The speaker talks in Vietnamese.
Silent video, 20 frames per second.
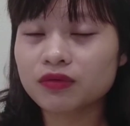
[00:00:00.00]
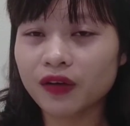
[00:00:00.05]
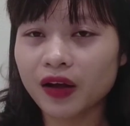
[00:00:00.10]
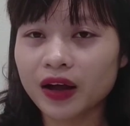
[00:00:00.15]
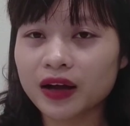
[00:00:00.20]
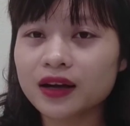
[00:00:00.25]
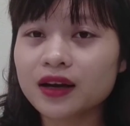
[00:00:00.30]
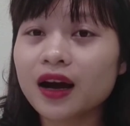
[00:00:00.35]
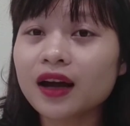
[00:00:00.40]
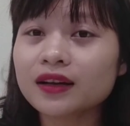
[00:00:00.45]

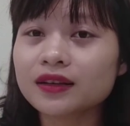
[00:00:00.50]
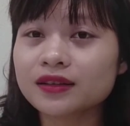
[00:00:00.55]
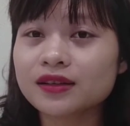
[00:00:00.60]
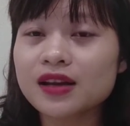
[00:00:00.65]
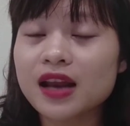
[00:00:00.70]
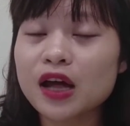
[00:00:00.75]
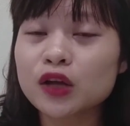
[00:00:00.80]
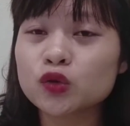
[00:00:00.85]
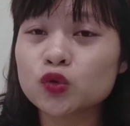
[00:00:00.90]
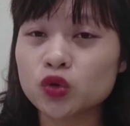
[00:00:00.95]
phải gần
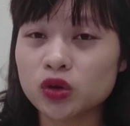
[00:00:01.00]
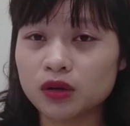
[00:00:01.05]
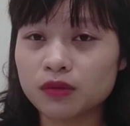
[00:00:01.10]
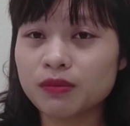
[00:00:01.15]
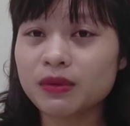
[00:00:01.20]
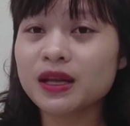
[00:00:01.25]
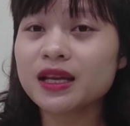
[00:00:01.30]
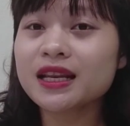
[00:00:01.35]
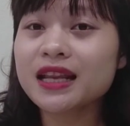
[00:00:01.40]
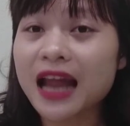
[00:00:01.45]
như là
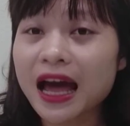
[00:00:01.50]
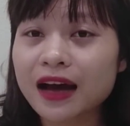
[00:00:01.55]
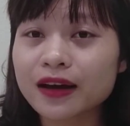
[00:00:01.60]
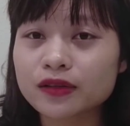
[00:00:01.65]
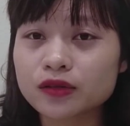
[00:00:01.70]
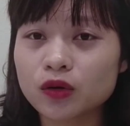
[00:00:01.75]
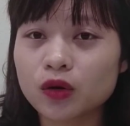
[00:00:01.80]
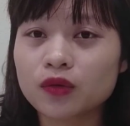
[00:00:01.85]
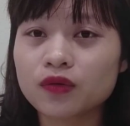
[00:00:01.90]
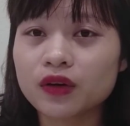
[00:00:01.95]
chuyển biến
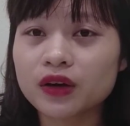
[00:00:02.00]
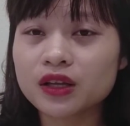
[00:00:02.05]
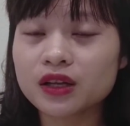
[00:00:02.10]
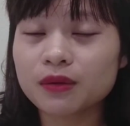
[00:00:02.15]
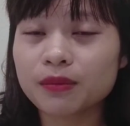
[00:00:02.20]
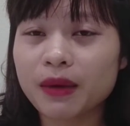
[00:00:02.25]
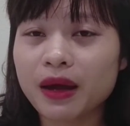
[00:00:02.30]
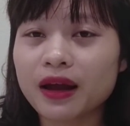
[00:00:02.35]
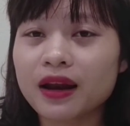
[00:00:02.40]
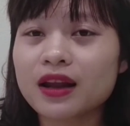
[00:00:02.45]
nặng rồi, với
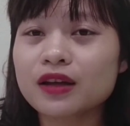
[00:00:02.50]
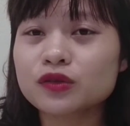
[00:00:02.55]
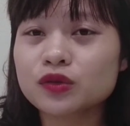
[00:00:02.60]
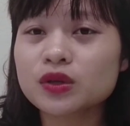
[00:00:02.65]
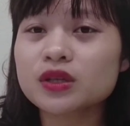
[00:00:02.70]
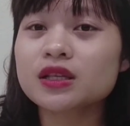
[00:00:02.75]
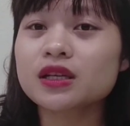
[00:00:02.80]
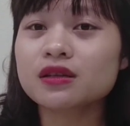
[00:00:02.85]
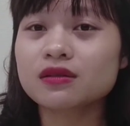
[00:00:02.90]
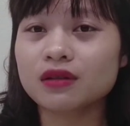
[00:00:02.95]
những bé là
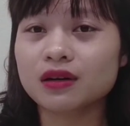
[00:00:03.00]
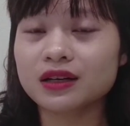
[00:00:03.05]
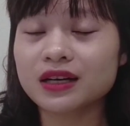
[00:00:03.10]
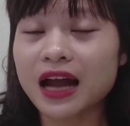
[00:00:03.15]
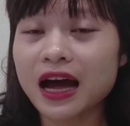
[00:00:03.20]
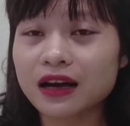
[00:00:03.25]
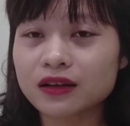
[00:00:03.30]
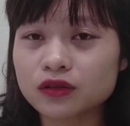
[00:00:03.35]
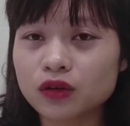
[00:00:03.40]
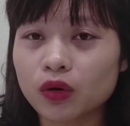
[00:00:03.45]
suy dinh dưỡng
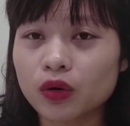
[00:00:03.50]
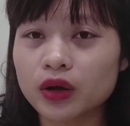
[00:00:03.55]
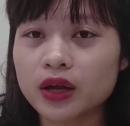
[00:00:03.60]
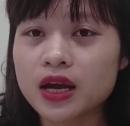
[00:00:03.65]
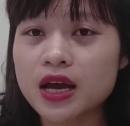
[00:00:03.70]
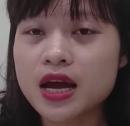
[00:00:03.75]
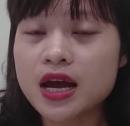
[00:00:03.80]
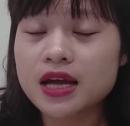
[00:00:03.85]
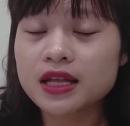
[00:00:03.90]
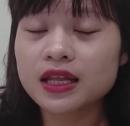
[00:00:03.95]
nặng rồi.
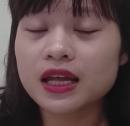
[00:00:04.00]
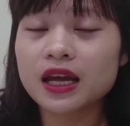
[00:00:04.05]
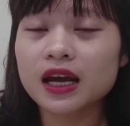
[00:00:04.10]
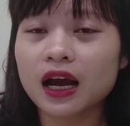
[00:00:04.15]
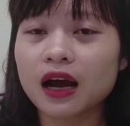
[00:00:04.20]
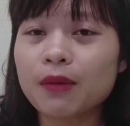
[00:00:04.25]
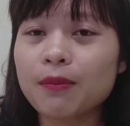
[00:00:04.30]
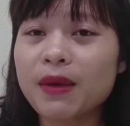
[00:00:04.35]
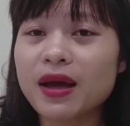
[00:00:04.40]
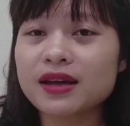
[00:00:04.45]
Thì
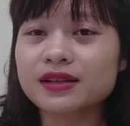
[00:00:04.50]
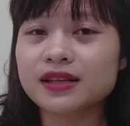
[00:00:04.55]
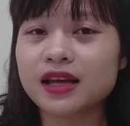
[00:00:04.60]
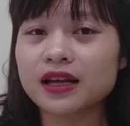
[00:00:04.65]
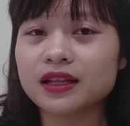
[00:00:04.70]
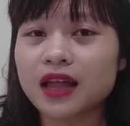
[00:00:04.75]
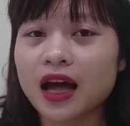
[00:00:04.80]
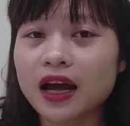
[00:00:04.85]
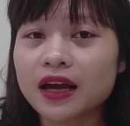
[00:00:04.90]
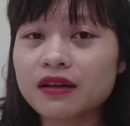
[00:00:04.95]
các mẹ
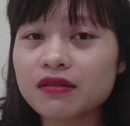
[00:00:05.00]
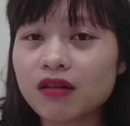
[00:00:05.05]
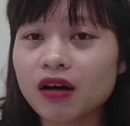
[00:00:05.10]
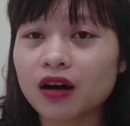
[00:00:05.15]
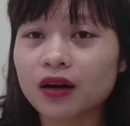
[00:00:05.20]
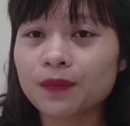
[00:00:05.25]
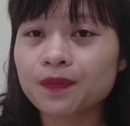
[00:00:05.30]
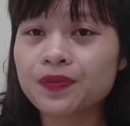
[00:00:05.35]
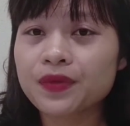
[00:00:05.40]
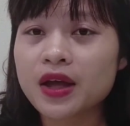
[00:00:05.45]
sẽ thấy
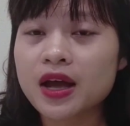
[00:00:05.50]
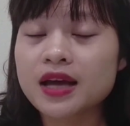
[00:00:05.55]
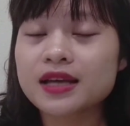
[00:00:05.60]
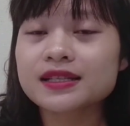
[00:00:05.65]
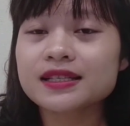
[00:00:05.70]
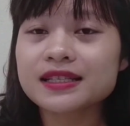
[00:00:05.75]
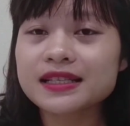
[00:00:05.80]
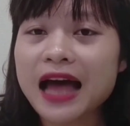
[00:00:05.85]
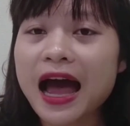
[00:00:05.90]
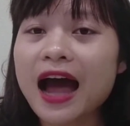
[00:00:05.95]
được
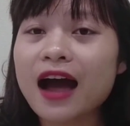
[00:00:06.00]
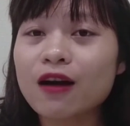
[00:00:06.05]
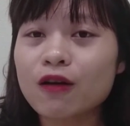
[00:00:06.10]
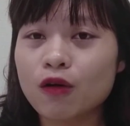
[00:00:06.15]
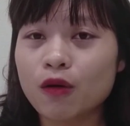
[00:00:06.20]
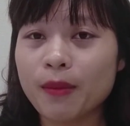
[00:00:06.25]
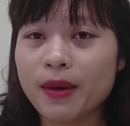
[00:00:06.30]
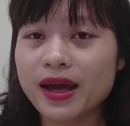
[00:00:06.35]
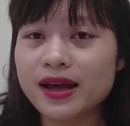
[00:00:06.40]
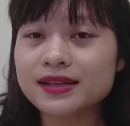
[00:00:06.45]
da
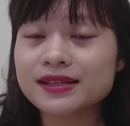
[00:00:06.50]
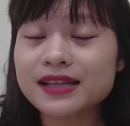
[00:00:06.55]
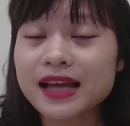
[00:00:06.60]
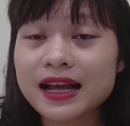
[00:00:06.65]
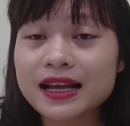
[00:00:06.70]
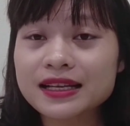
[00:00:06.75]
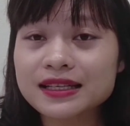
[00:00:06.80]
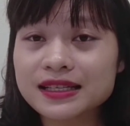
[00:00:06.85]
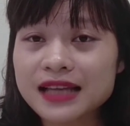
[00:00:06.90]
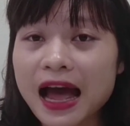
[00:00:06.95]
của bé
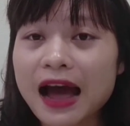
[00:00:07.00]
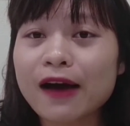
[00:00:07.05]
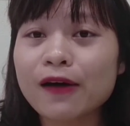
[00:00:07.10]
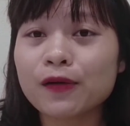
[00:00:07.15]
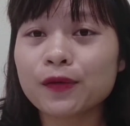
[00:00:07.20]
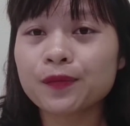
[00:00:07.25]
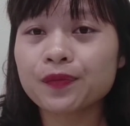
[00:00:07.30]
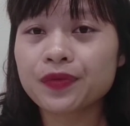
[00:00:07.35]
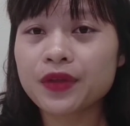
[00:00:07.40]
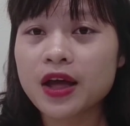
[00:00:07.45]
xanh
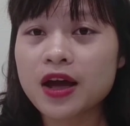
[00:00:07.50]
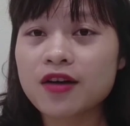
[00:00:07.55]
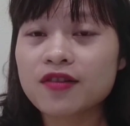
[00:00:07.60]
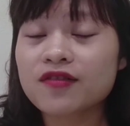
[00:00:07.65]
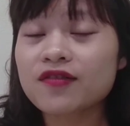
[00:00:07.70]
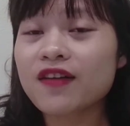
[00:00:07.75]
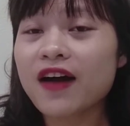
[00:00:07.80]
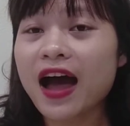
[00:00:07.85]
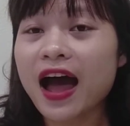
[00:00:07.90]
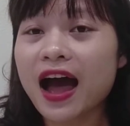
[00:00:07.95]
xao
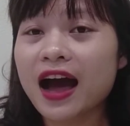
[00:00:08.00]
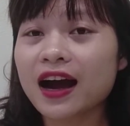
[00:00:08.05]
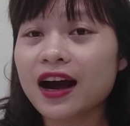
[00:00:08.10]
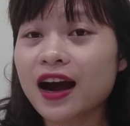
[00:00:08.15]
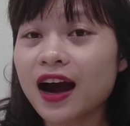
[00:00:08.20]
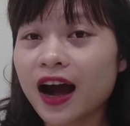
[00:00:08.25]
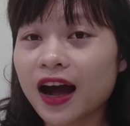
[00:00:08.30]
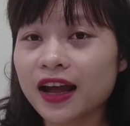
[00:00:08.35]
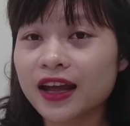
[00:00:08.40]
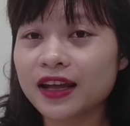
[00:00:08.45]
và
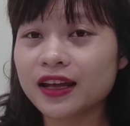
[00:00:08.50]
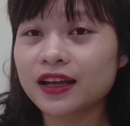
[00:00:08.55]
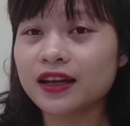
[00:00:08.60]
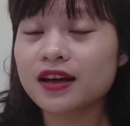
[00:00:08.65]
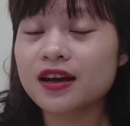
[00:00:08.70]
gầy,